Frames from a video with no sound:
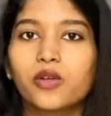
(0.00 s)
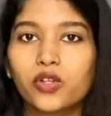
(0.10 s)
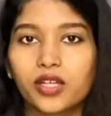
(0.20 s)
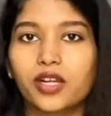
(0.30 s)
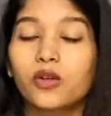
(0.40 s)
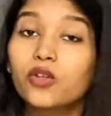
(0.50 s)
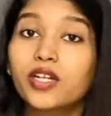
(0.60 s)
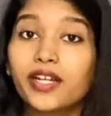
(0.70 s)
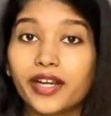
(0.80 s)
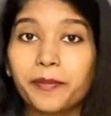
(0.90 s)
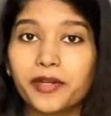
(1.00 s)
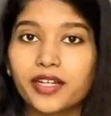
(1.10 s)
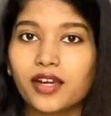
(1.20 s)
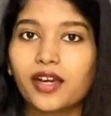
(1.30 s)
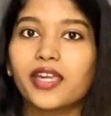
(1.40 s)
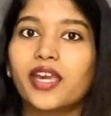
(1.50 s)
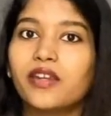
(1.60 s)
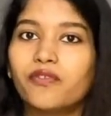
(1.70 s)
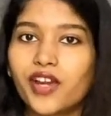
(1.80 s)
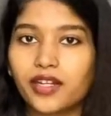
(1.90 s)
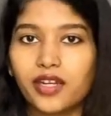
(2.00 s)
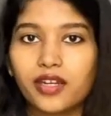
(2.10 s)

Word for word: கொடுக்க கொடுக்க ட்ரை பண்ணியிருக்காங்க ஏன் இன்ஃபேக்ட்